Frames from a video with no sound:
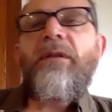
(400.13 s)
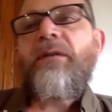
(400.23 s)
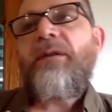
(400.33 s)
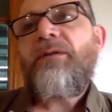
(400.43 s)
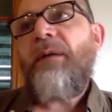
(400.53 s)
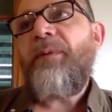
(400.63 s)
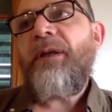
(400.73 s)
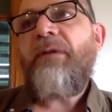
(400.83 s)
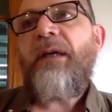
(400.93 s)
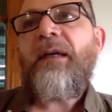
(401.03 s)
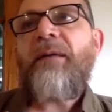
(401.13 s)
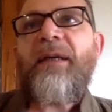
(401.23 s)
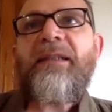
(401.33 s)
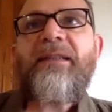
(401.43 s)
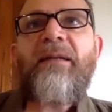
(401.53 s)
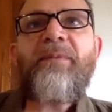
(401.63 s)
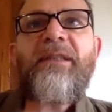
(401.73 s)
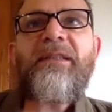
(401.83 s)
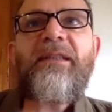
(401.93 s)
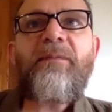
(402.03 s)
Es una película que parece al
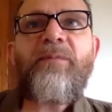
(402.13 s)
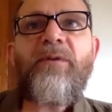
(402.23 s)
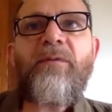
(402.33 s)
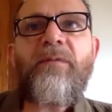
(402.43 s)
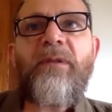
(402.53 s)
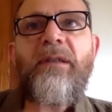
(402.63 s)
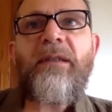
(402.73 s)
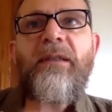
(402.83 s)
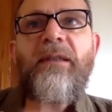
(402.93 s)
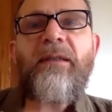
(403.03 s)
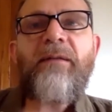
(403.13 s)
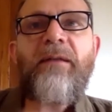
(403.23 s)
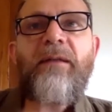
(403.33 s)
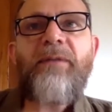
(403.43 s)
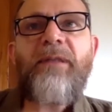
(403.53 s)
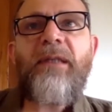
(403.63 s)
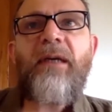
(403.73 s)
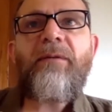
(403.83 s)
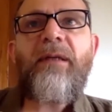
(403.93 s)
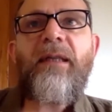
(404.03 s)
principio, que, que, viste,
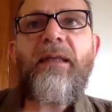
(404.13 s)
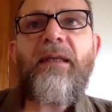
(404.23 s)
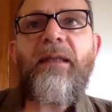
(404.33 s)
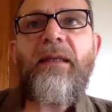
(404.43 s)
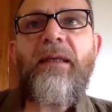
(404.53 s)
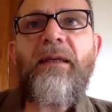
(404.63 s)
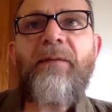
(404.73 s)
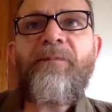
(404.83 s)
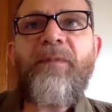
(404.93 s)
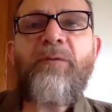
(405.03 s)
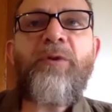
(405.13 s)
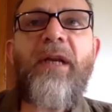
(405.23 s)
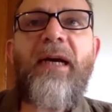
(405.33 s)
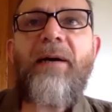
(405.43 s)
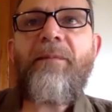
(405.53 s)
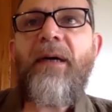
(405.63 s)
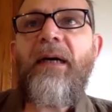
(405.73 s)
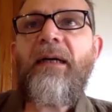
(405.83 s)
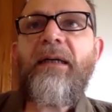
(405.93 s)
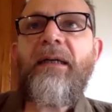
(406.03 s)
habla de, un
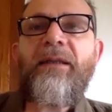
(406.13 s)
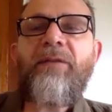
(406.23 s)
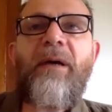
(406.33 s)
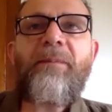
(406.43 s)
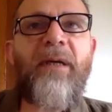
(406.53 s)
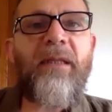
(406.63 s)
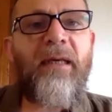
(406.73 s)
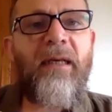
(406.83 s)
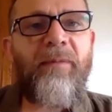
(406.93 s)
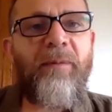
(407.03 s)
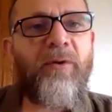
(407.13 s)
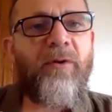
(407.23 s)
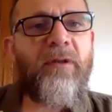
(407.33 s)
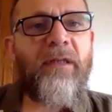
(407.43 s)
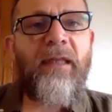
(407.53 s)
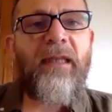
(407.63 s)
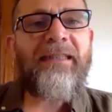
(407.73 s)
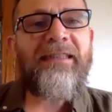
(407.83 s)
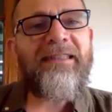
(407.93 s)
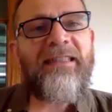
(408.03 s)
drama, de una pérdida de la memoria, de la
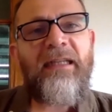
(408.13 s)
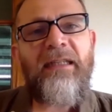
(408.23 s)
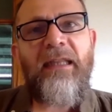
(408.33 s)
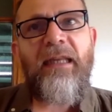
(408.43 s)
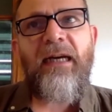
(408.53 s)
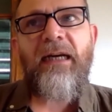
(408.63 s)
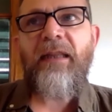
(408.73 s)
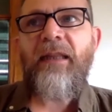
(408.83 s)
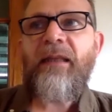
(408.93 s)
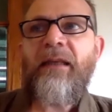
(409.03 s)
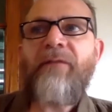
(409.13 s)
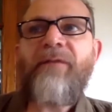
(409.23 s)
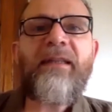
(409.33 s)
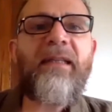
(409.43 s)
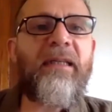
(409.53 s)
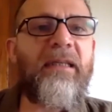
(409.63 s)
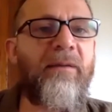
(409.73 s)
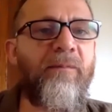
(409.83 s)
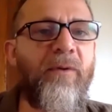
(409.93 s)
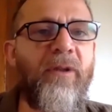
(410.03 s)
ancianidad, del
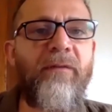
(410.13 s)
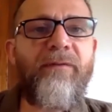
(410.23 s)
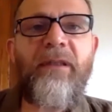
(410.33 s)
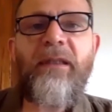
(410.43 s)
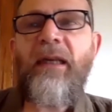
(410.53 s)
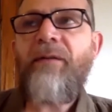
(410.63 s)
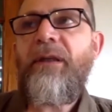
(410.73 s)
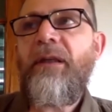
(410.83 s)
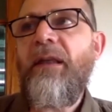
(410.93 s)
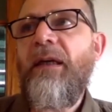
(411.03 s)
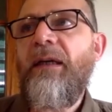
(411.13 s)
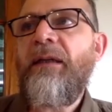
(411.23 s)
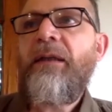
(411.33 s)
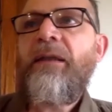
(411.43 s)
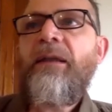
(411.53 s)
fatalismo, del fin de la vida,